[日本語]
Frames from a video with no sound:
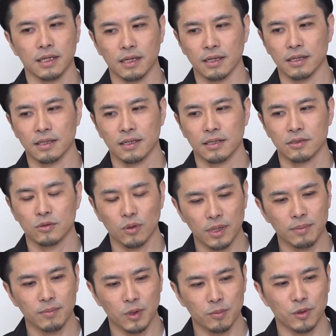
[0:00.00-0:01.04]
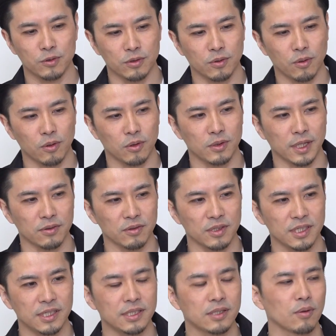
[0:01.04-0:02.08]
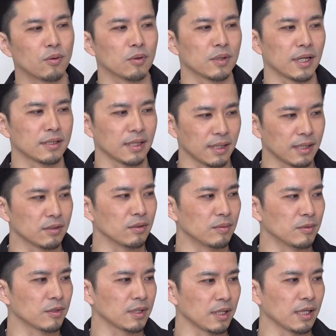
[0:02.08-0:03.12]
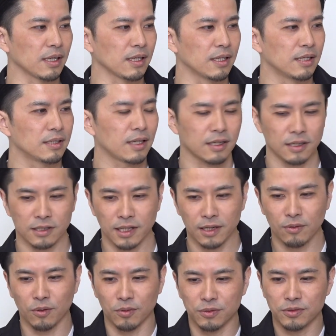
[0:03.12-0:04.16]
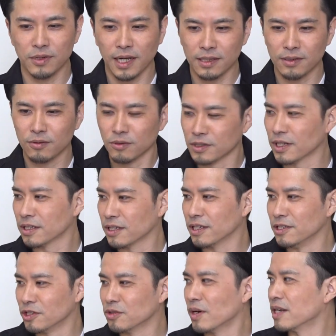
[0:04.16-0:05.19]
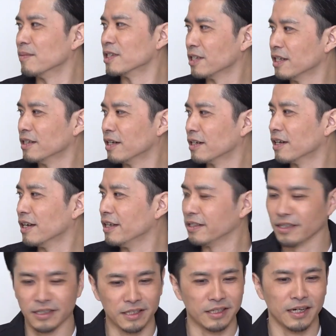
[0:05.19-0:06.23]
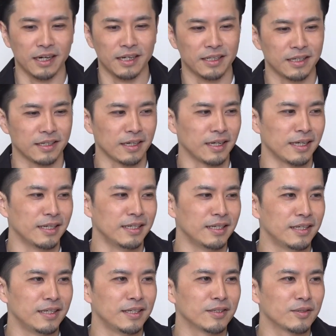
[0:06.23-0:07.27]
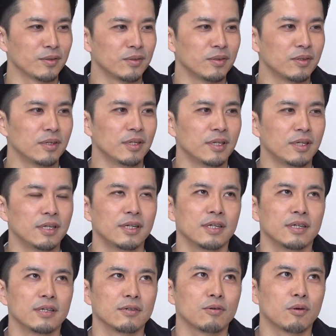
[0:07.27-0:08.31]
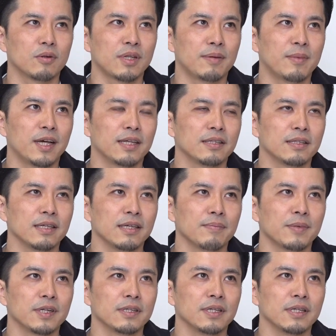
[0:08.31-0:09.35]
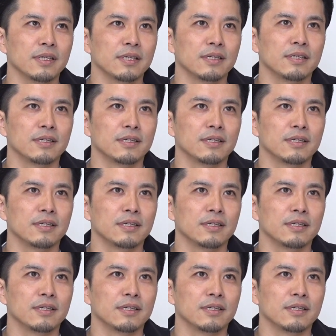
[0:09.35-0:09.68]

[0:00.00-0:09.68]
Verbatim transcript: ねそれも僕コロナのいいところだったなと思ってなんか結構フラットになった印象ありませんなんか演劇がなんかそのコロナ前ってやっぱり